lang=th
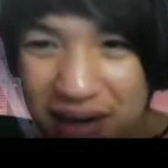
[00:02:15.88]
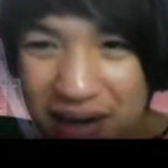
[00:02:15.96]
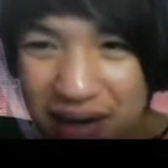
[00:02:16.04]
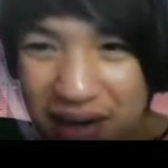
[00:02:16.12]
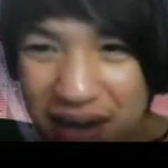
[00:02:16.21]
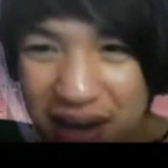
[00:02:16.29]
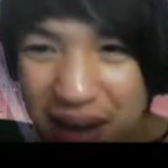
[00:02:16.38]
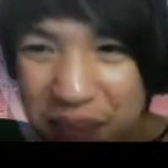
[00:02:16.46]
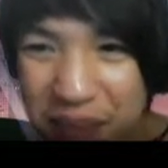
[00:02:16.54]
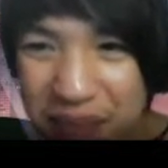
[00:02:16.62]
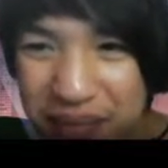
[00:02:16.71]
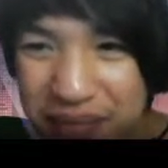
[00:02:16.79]
นะครับ
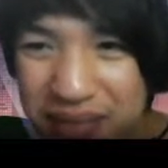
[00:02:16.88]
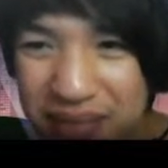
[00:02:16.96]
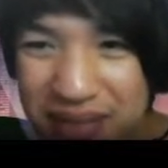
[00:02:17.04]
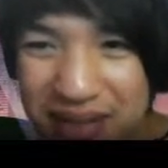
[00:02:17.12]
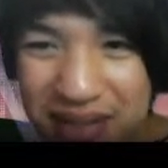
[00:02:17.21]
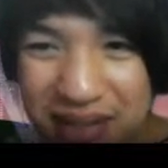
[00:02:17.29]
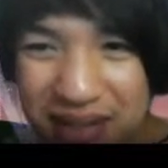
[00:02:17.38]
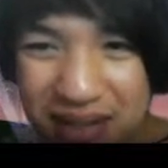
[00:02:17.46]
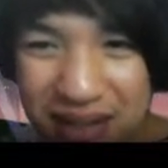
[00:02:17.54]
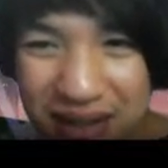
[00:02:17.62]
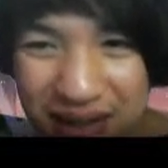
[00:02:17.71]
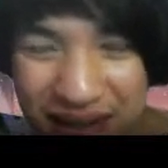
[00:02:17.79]

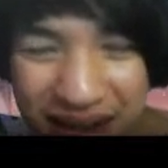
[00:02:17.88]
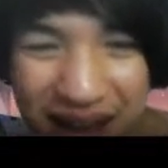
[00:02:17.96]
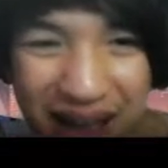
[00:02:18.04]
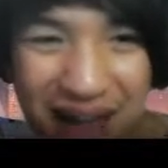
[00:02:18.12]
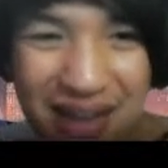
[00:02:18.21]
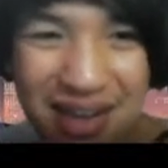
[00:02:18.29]
นั่นแหละ